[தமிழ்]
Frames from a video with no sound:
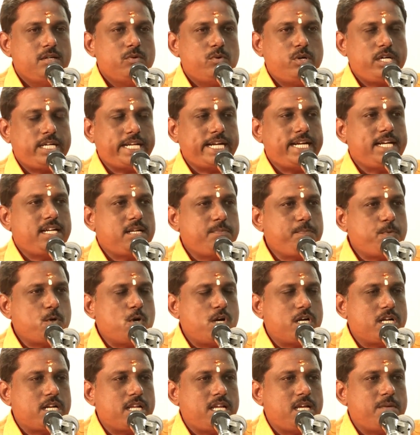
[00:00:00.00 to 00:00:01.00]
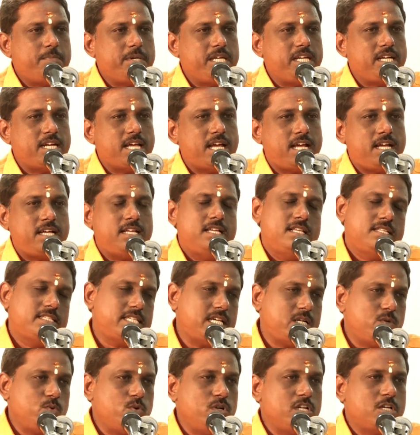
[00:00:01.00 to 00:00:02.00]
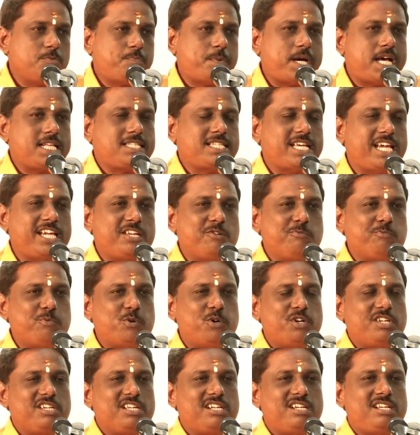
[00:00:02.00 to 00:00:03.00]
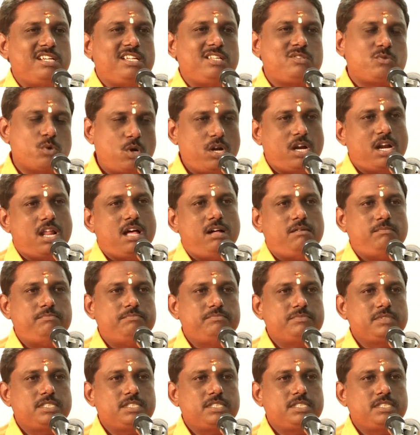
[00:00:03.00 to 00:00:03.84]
ஒரு டெண்டர் போடுறேன் அப்படின்னா சார் உங்களுக்கு பாஸ் ஆயிரும் போடுங்கன்னு சொல்லலாம்